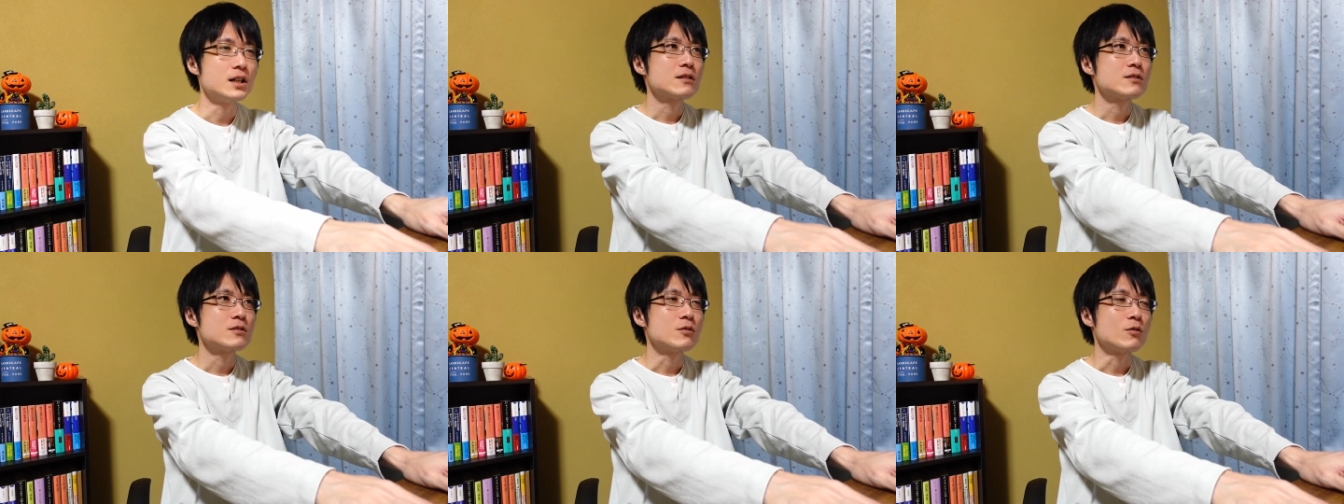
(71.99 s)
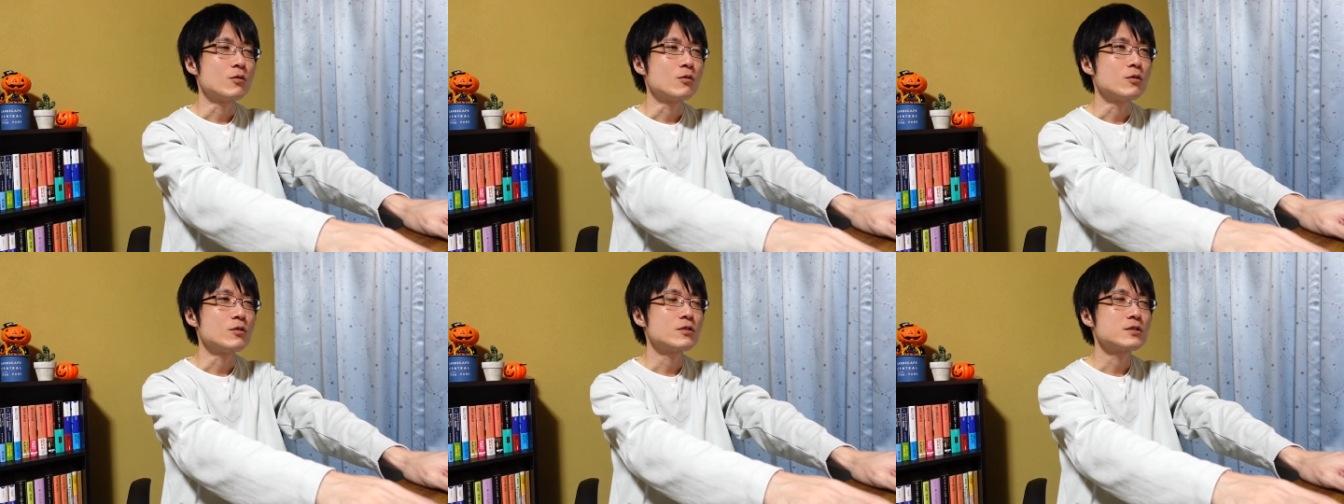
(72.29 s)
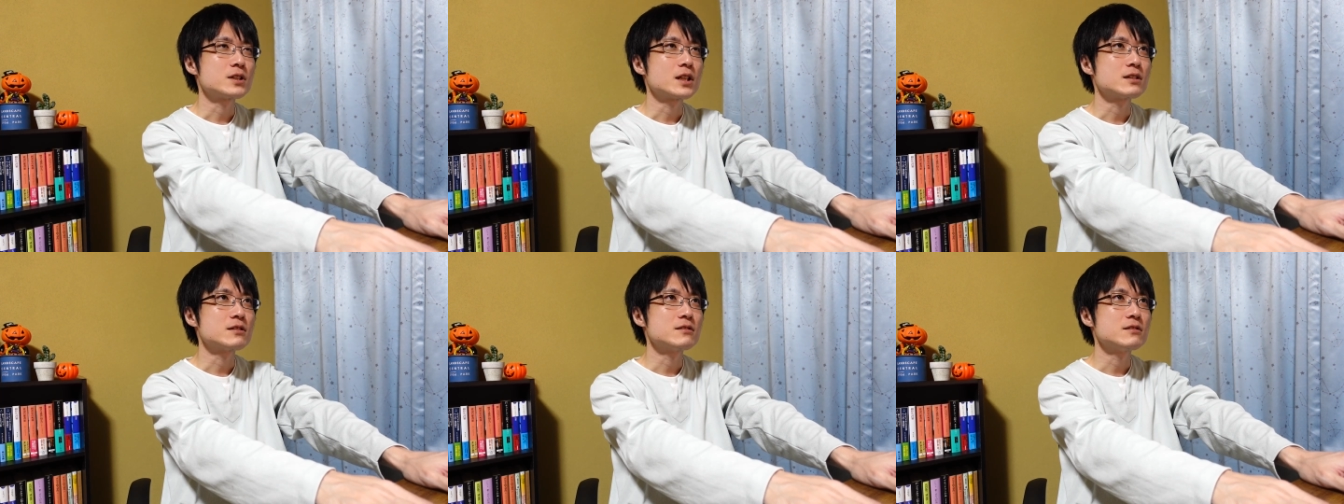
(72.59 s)
そうこの
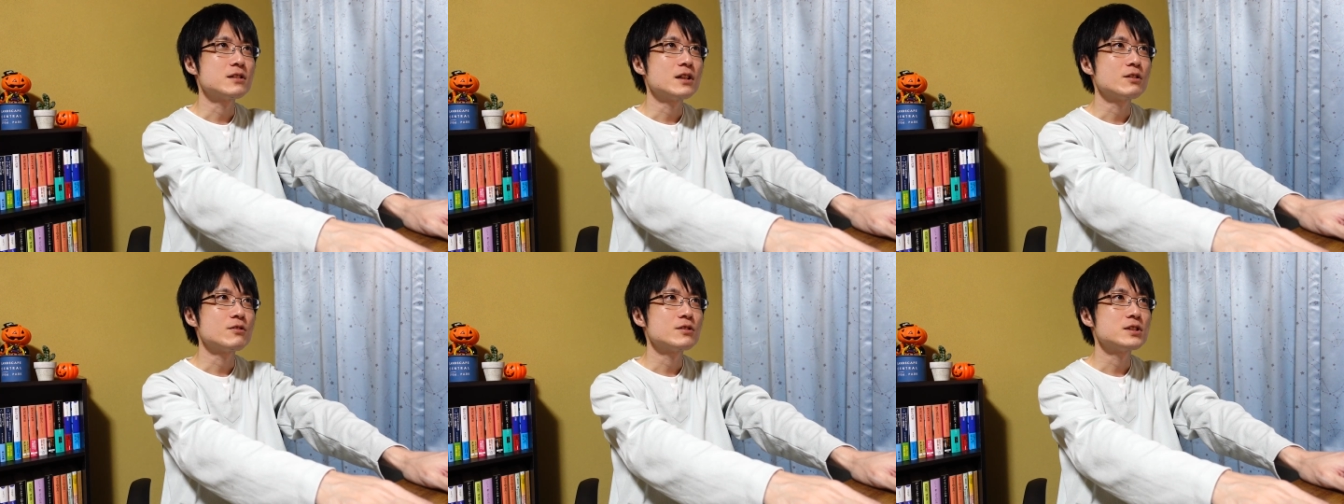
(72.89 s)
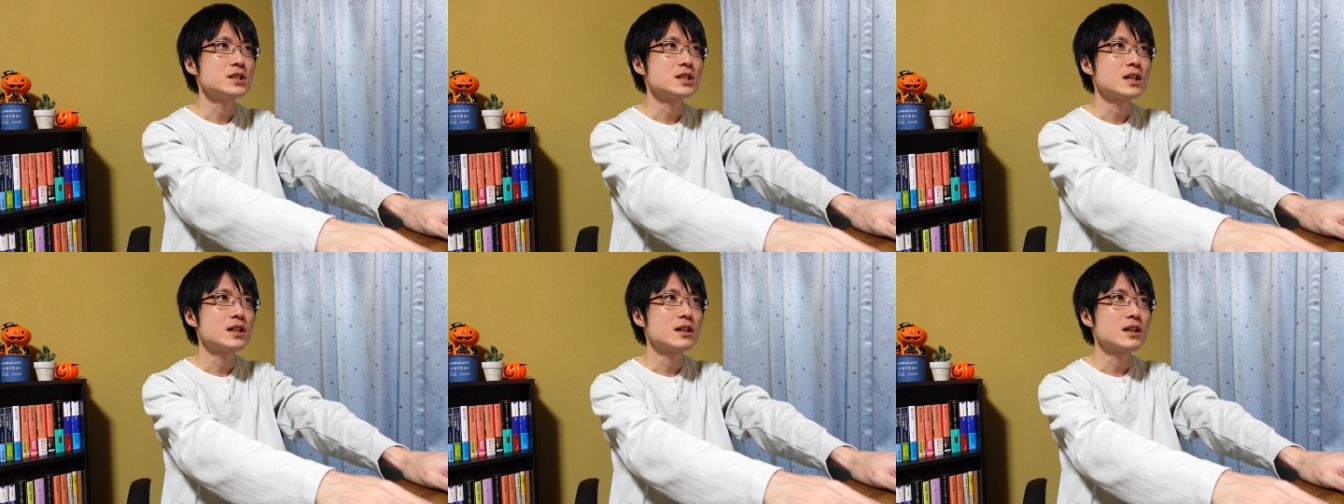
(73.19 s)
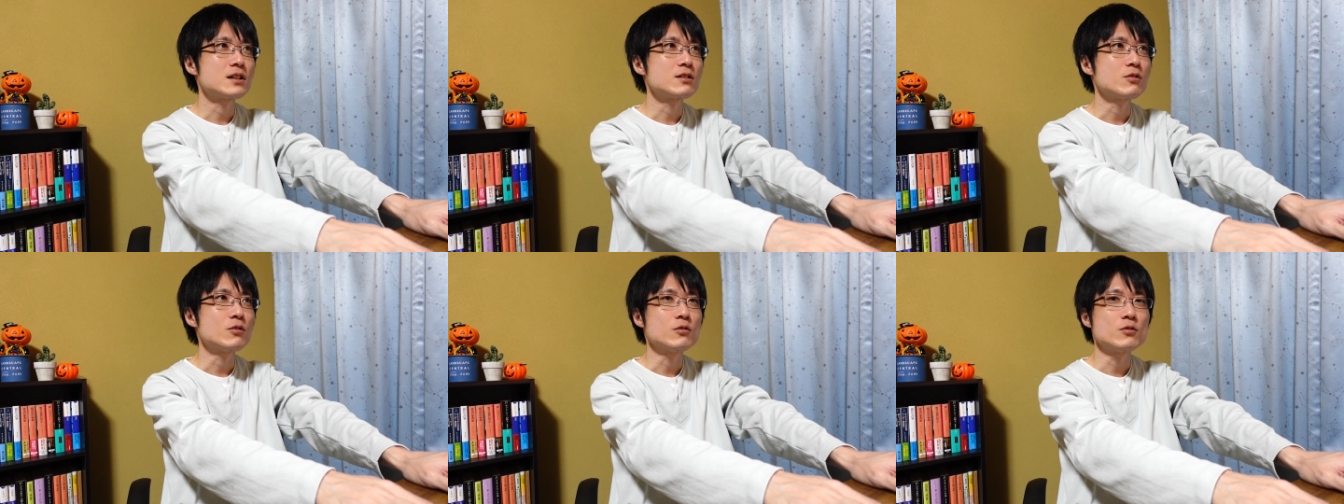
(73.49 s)
撮影をした
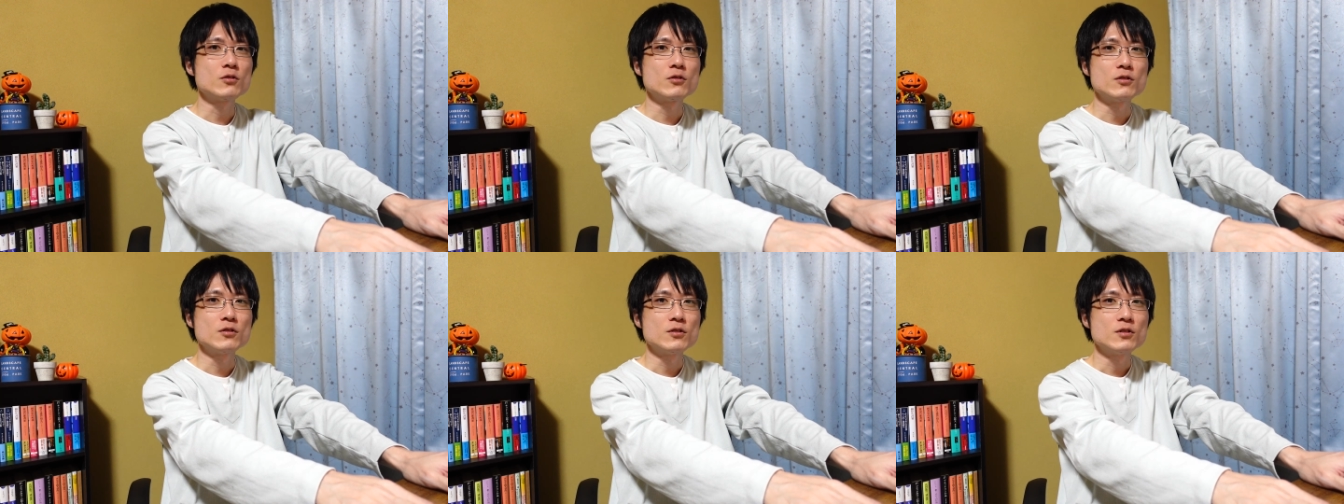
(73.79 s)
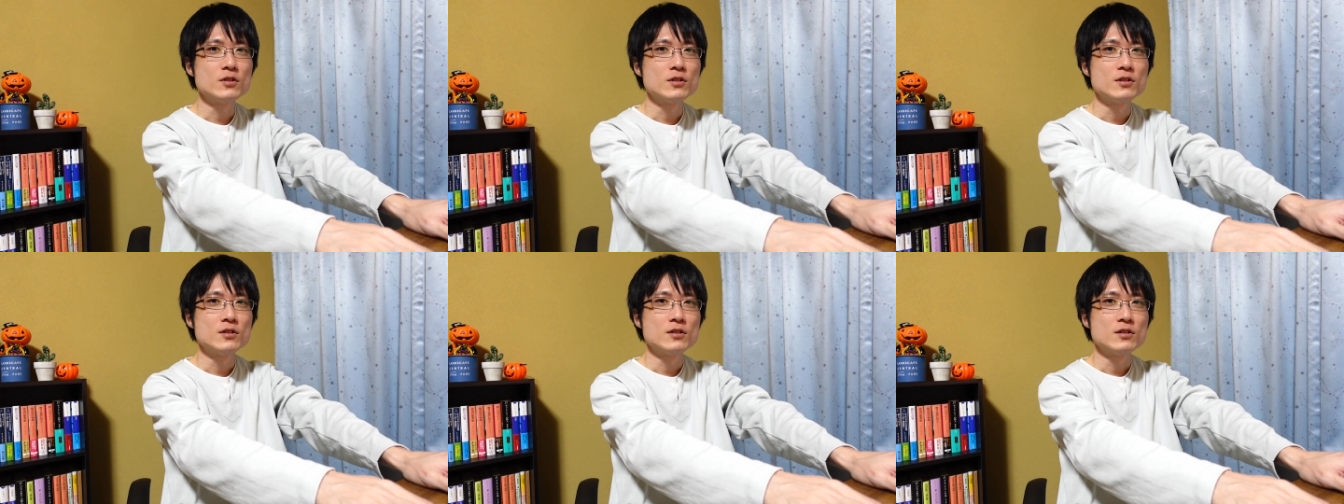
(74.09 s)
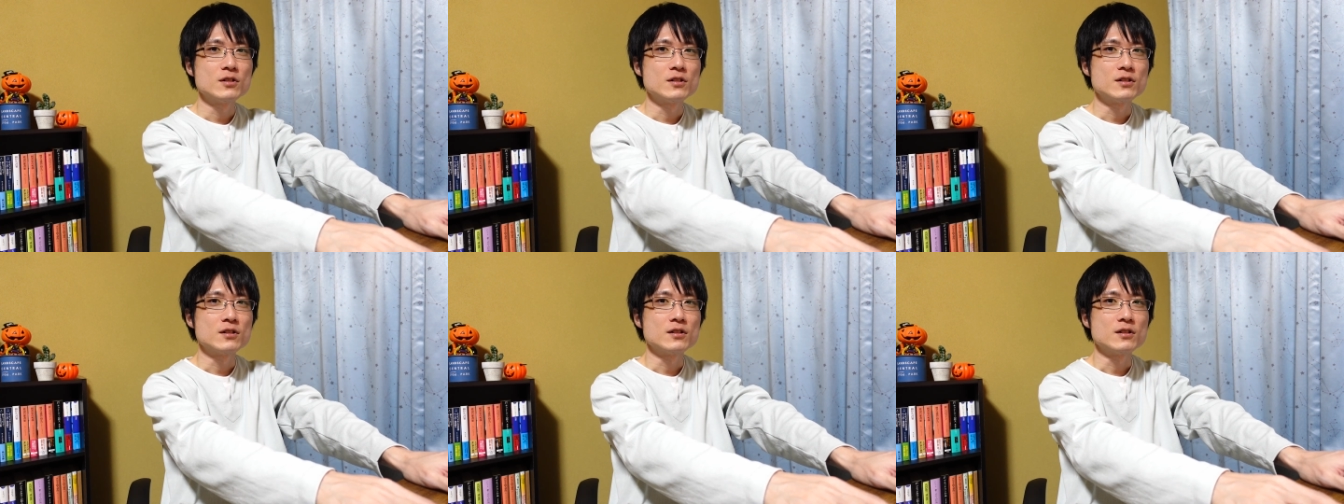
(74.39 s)
後の
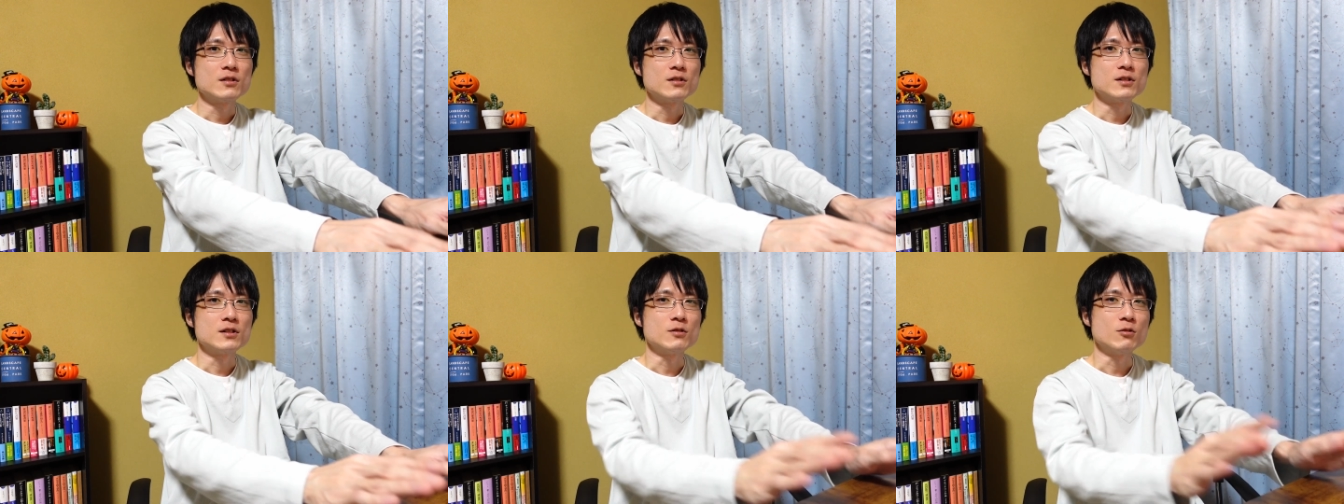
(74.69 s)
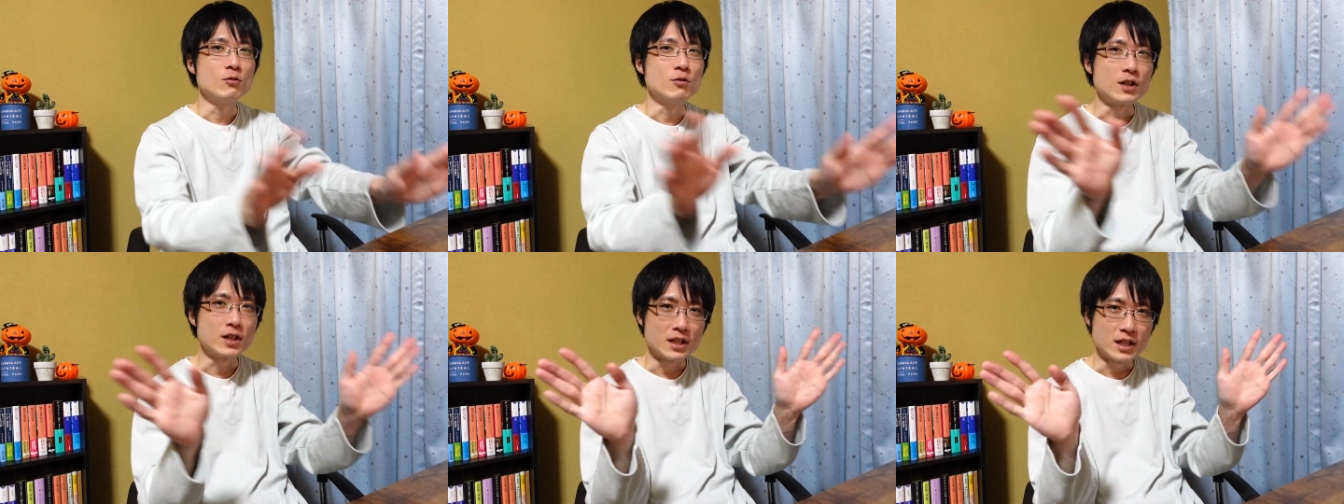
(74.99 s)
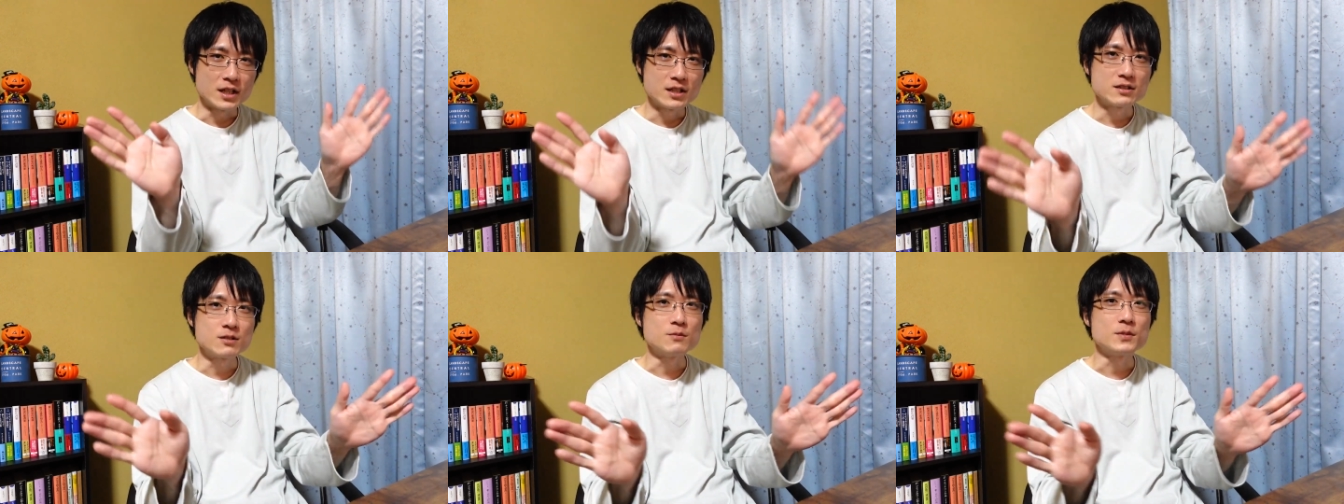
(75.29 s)
動画
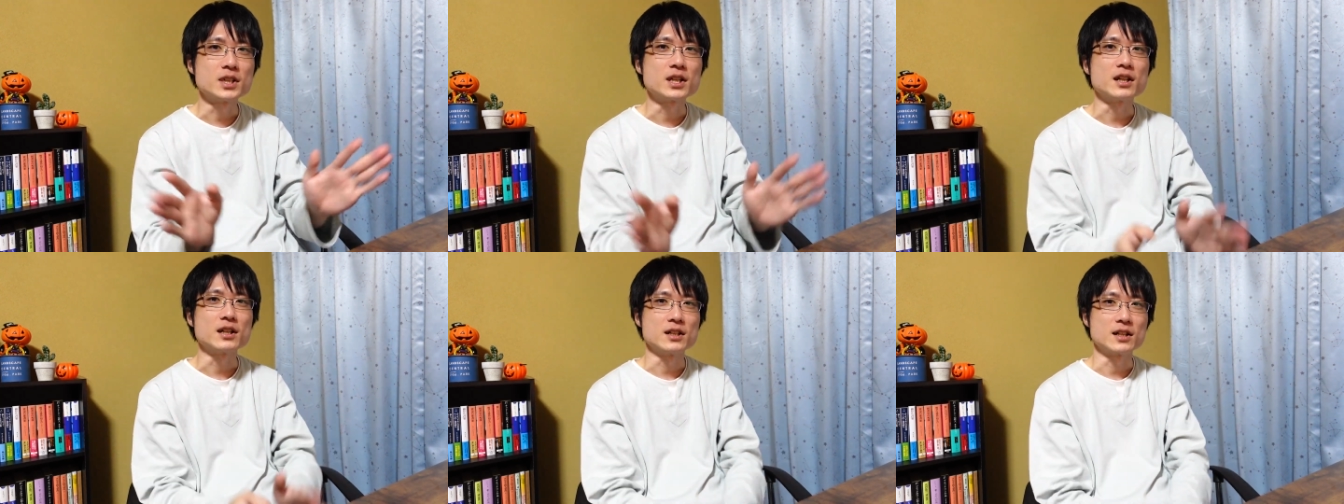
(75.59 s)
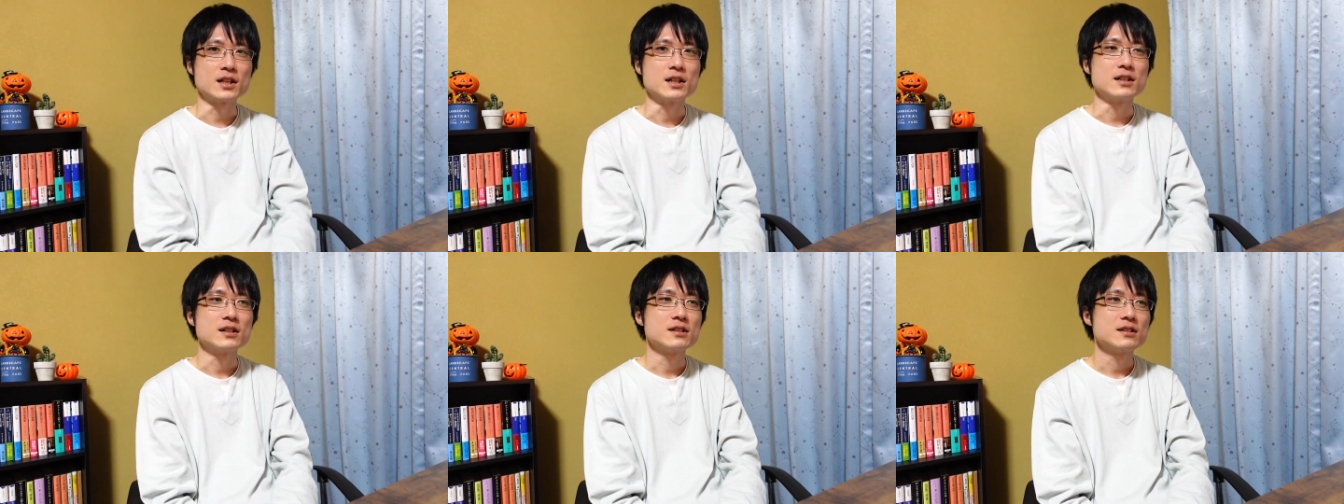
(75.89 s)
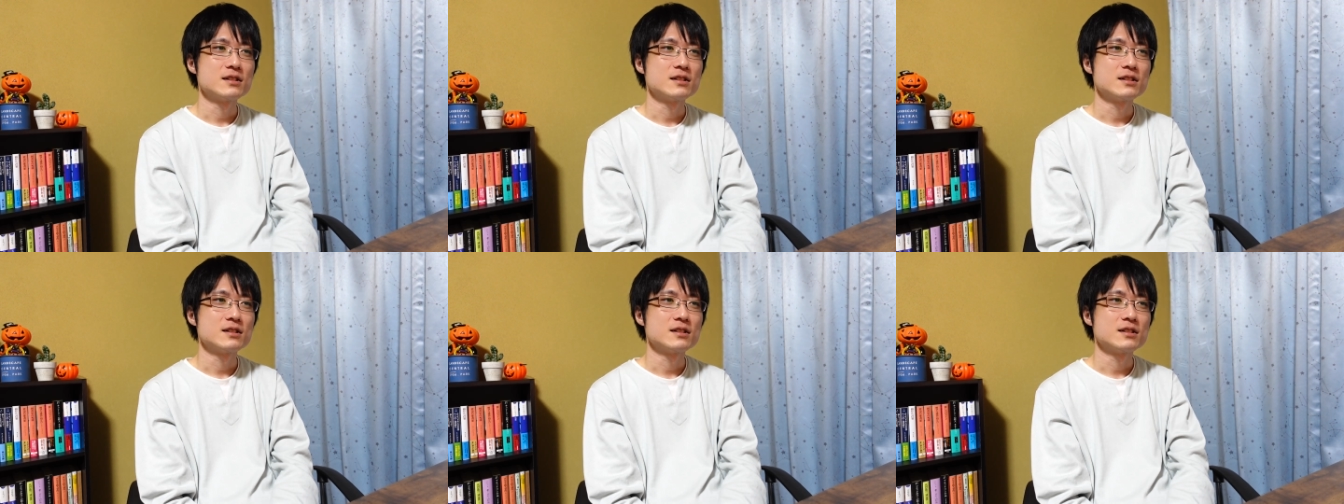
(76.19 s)
ですみたいな